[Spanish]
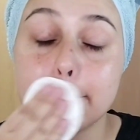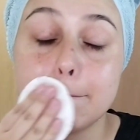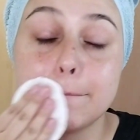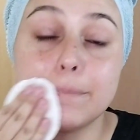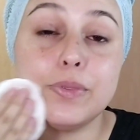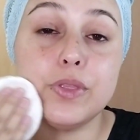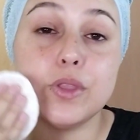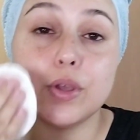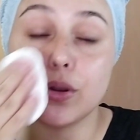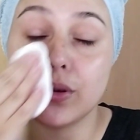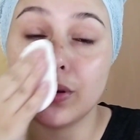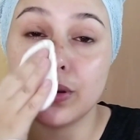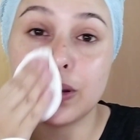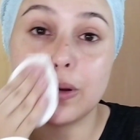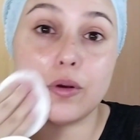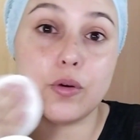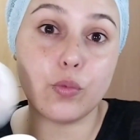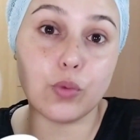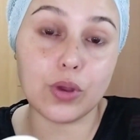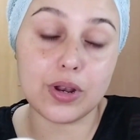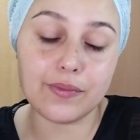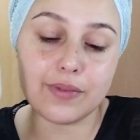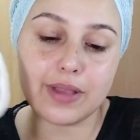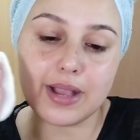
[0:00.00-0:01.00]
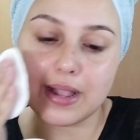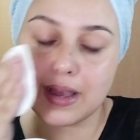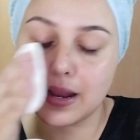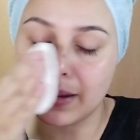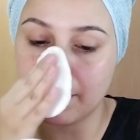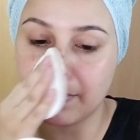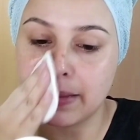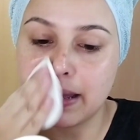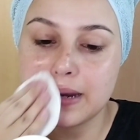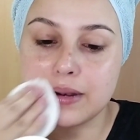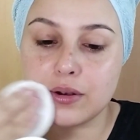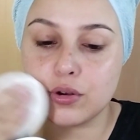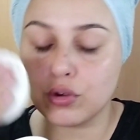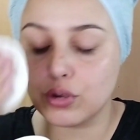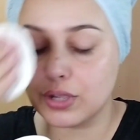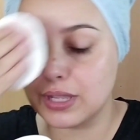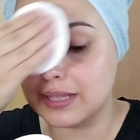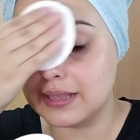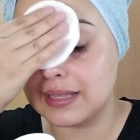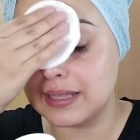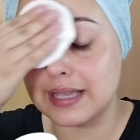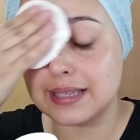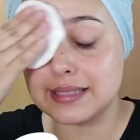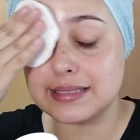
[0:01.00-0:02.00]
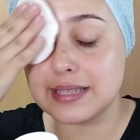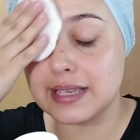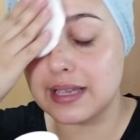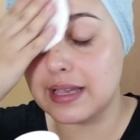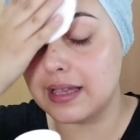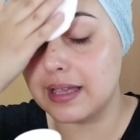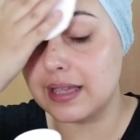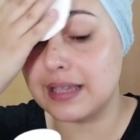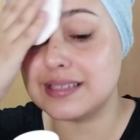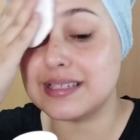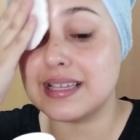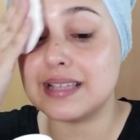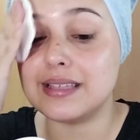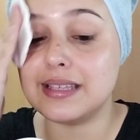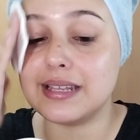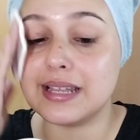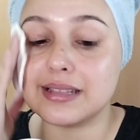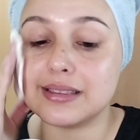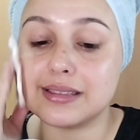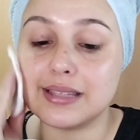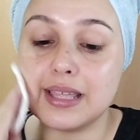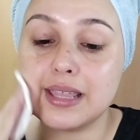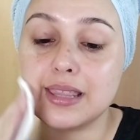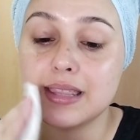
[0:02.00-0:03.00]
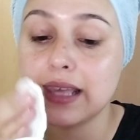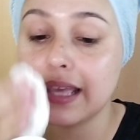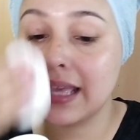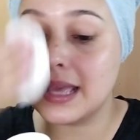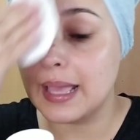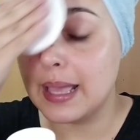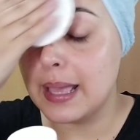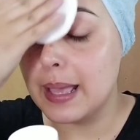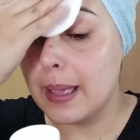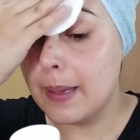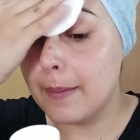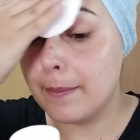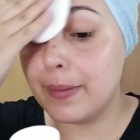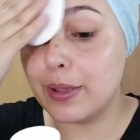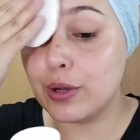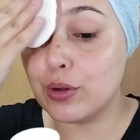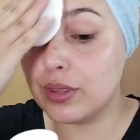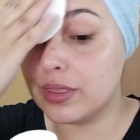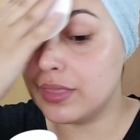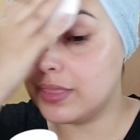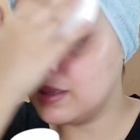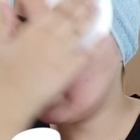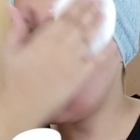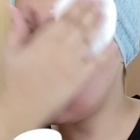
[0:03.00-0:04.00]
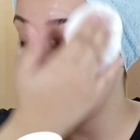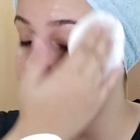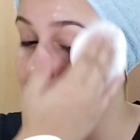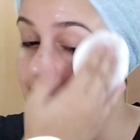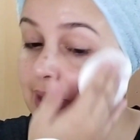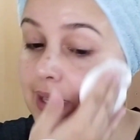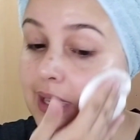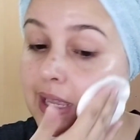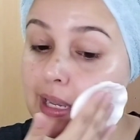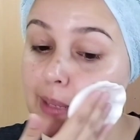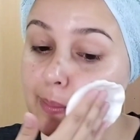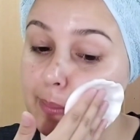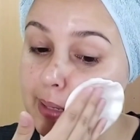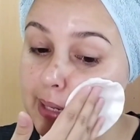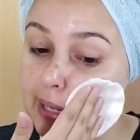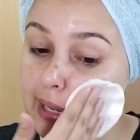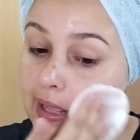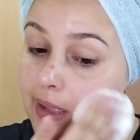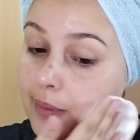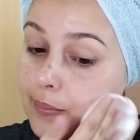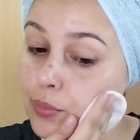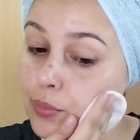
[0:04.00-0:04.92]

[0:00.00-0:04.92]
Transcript: nos lo vuelve a calmar, nos quita esa, tirantez. Pero encima dice que elimina las